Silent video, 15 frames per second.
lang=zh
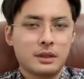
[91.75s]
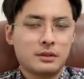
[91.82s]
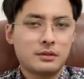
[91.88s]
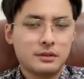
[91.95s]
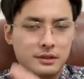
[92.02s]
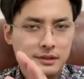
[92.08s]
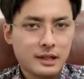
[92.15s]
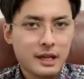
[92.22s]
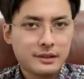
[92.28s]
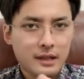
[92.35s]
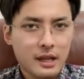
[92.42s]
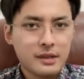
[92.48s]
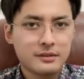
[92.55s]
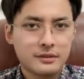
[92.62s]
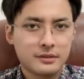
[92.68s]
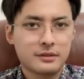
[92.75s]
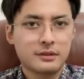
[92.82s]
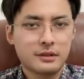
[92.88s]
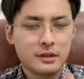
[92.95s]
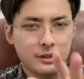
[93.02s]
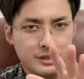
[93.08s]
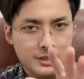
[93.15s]
都是扎扎实
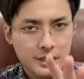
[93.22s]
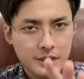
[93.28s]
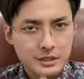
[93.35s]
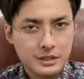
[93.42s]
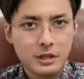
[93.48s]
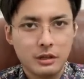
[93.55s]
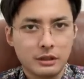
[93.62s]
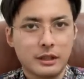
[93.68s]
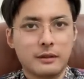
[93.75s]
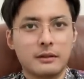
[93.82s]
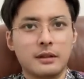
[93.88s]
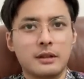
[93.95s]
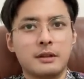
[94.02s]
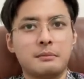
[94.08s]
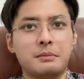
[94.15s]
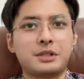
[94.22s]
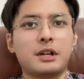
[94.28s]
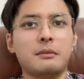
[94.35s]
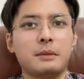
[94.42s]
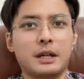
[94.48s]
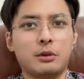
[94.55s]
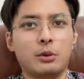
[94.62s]
实、要见效的，不
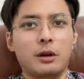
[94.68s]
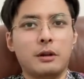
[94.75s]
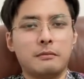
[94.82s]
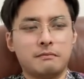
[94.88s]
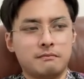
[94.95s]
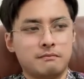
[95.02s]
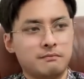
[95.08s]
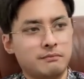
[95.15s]
像美国，